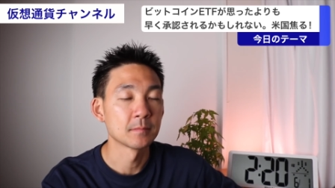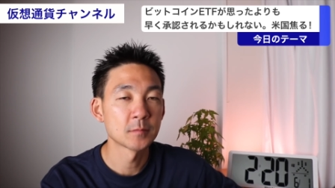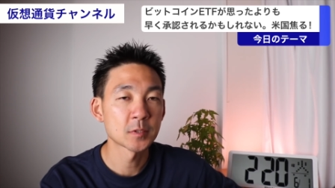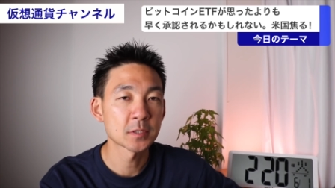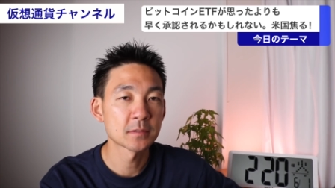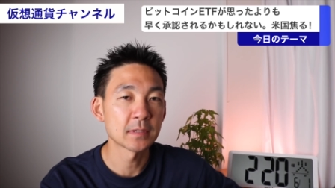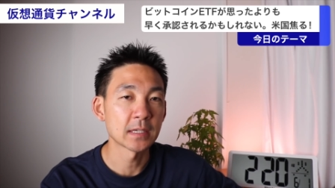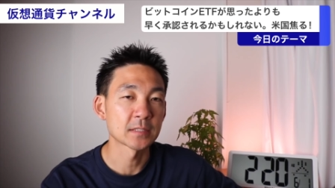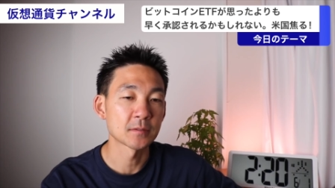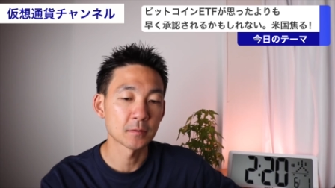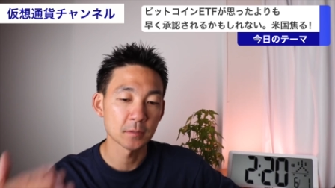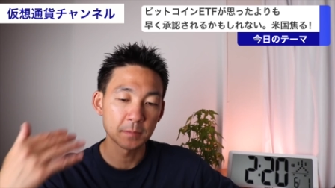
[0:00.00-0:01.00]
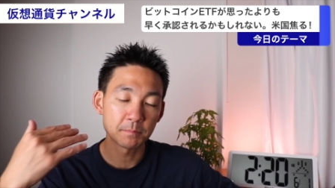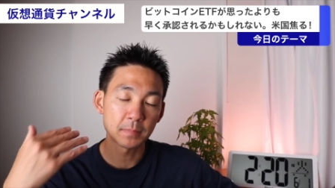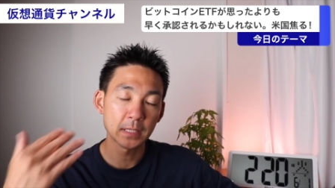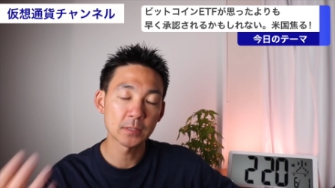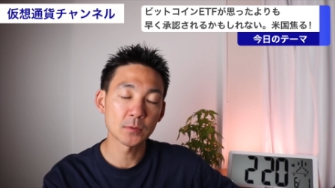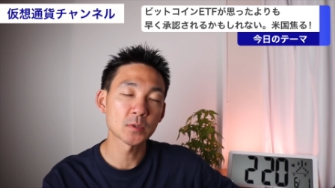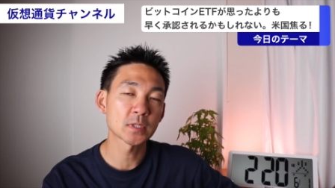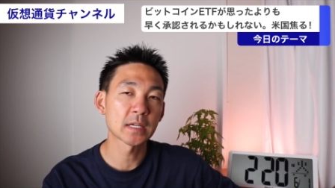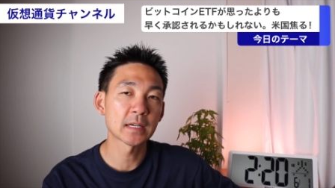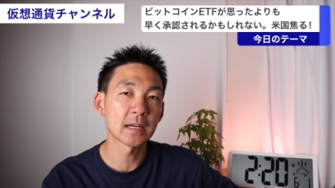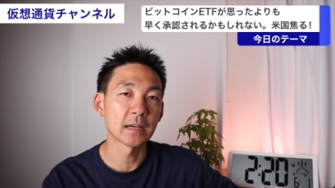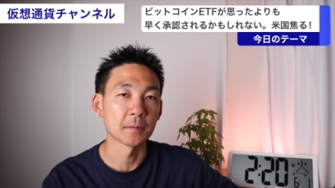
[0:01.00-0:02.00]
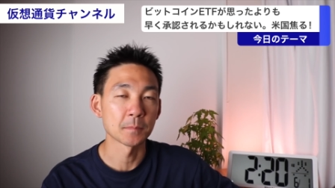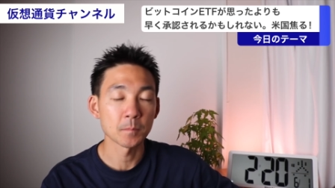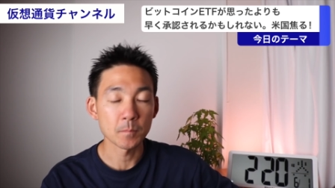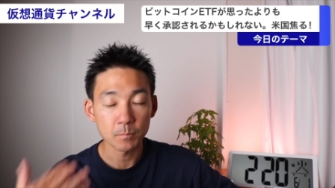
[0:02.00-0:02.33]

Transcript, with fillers: もしくはその一般投資家が、